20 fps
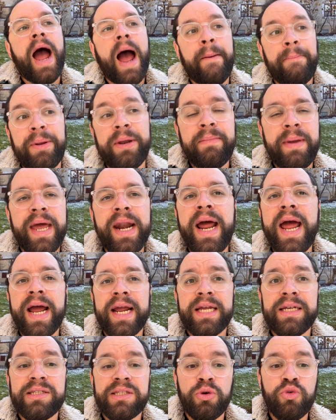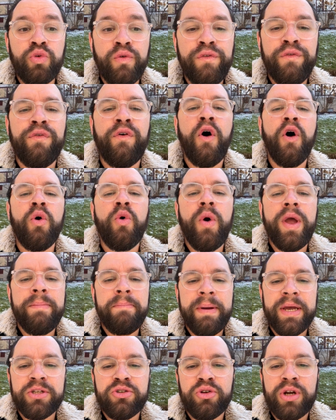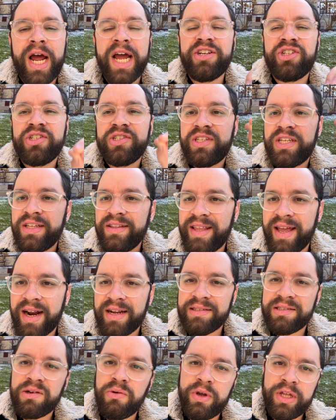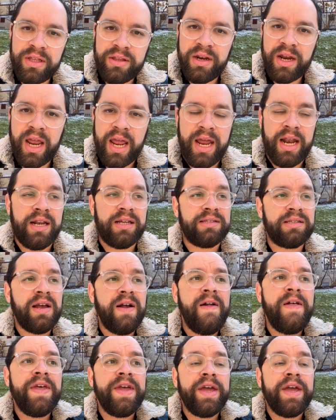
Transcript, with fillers: A primeira é a questão do foco em personagens e interação entre eles.